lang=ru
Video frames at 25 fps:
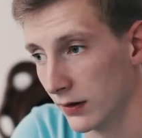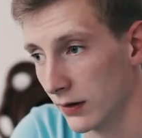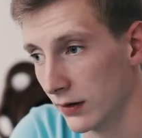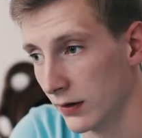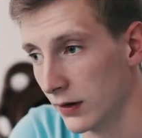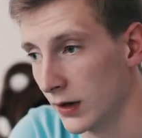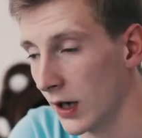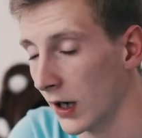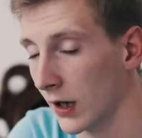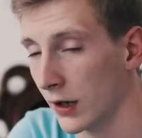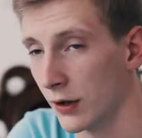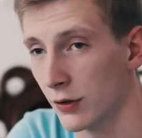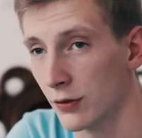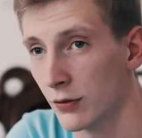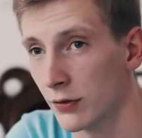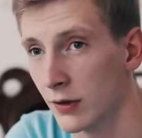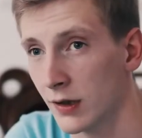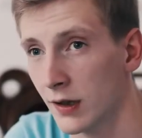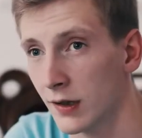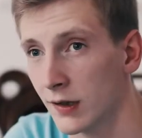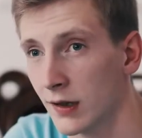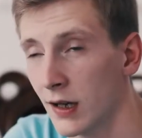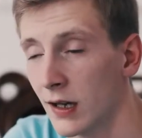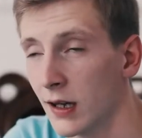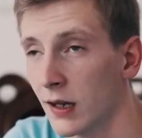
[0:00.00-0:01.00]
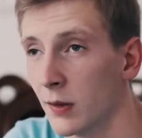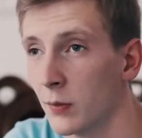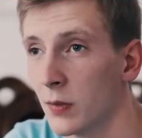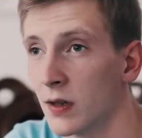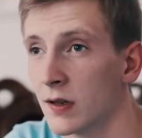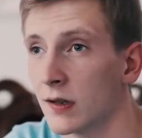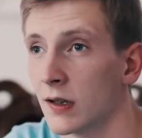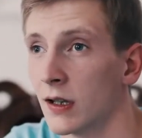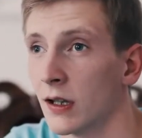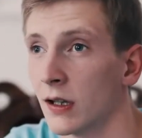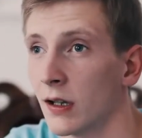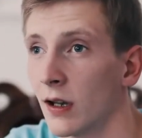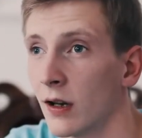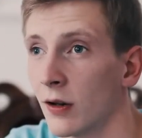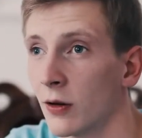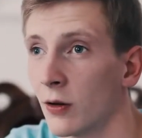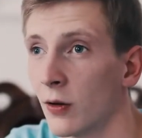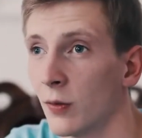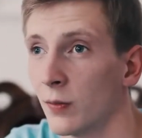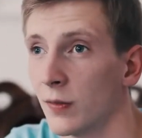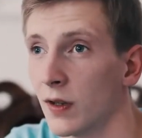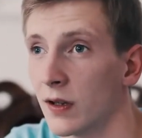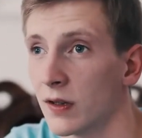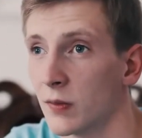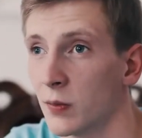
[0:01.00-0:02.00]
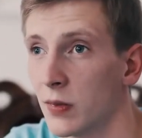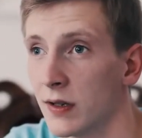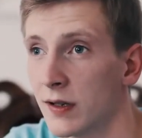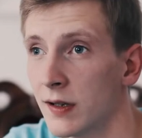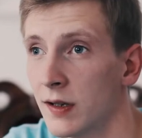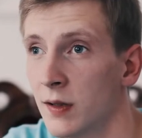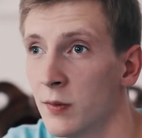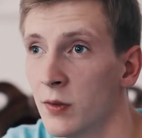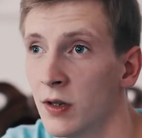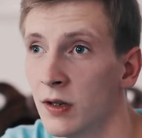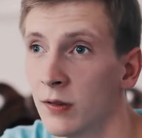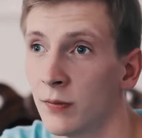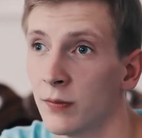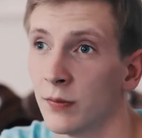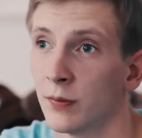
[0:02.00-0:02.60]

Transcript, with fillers: Я хочу сказать тебе за это огромное спасибо.